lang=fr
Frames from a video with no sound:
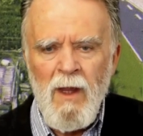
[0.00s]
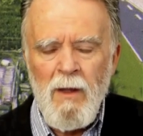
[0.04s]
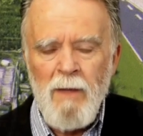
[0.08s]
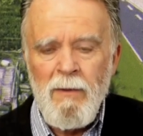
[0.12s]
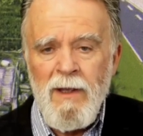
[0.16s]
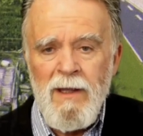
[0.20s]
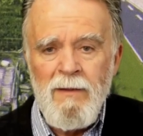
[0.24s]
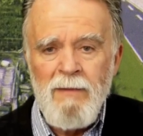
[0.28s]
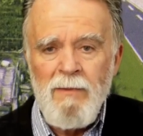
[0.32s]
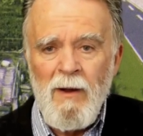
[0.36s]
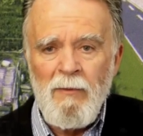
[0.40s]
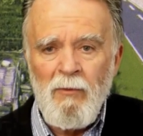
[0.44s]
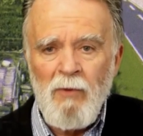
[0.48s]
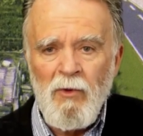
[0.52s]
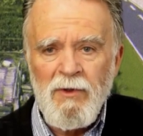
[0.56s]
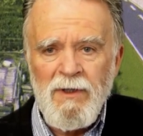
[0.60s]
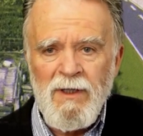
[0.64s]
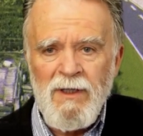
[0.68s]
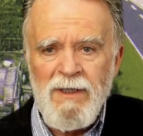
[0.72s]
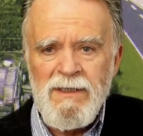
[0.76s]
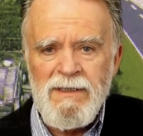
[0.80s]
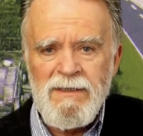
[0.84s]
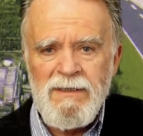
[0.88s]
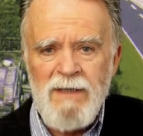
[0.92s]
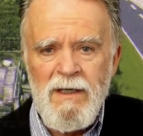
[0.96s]
Et eh ben, il m'a
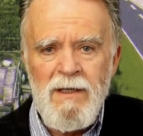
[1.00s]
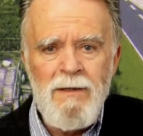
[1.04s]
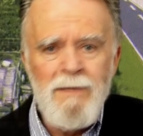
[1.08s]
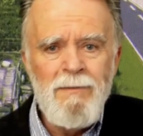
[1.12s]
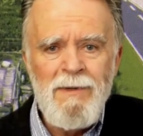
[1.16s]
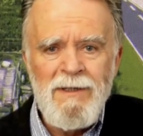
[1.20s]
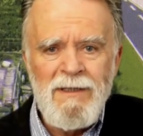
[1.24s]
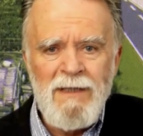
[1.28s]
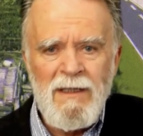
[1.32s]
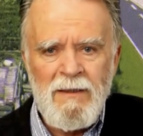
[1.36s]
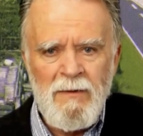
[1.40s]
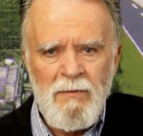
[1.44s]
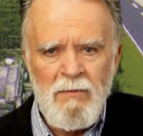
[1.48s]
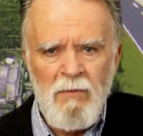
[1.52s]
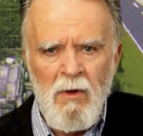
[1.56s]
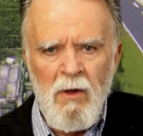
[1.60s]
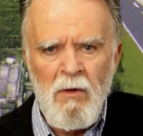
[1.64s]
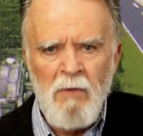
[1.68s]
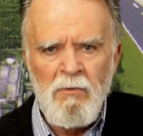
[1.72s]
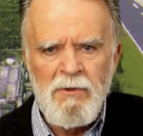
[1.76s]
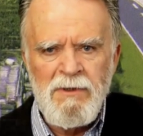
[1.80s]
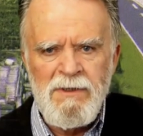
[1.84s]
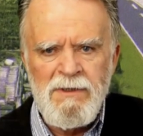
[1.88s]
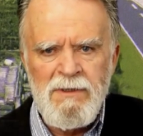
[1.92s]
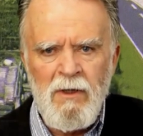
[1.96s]
montré ça immédiatement
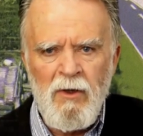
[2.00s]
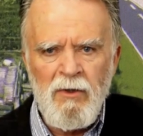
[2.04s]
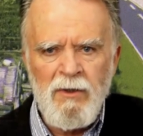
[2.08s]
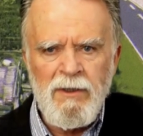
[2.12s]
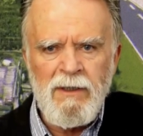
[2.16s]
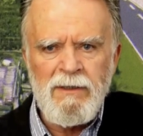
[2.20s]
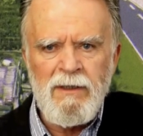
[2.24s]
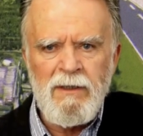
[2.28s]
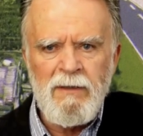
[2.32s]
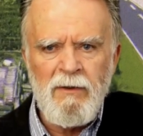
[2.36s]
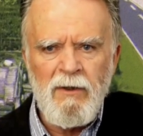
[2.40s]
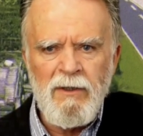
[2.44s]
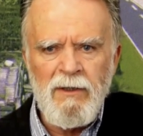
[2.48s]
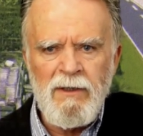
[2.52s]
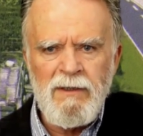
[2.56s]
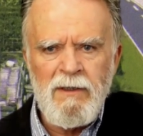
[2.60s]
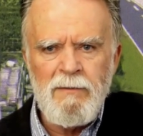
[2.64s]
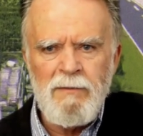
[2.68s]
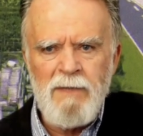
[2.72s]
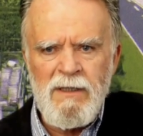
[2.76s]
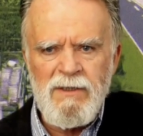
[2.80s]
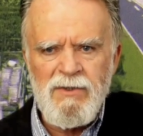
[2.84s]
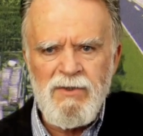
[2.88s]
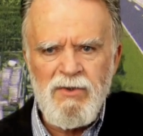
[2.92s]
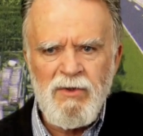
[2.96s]
en me disant, regardez,
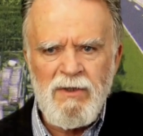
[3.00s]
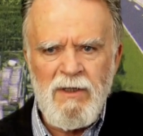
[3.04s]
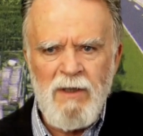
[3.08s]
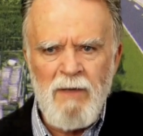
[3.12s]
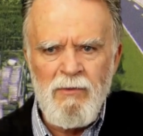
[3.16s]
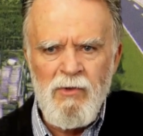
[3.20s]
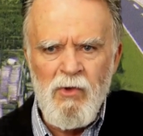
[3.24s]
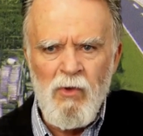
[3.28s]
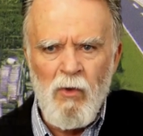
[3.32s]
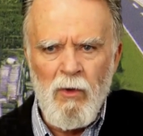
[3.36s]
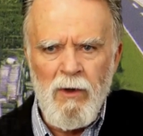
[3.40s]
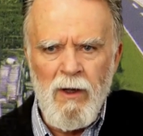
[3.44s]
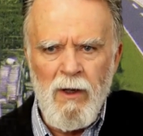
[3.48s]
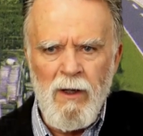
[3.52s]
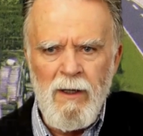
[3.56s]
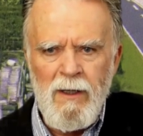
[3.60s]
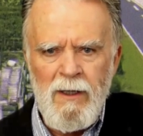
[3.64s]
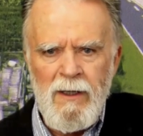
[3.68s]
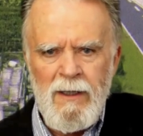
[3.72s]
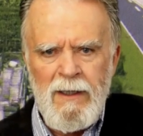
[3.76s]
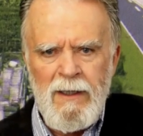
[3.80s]
regardez bien ce camion-là.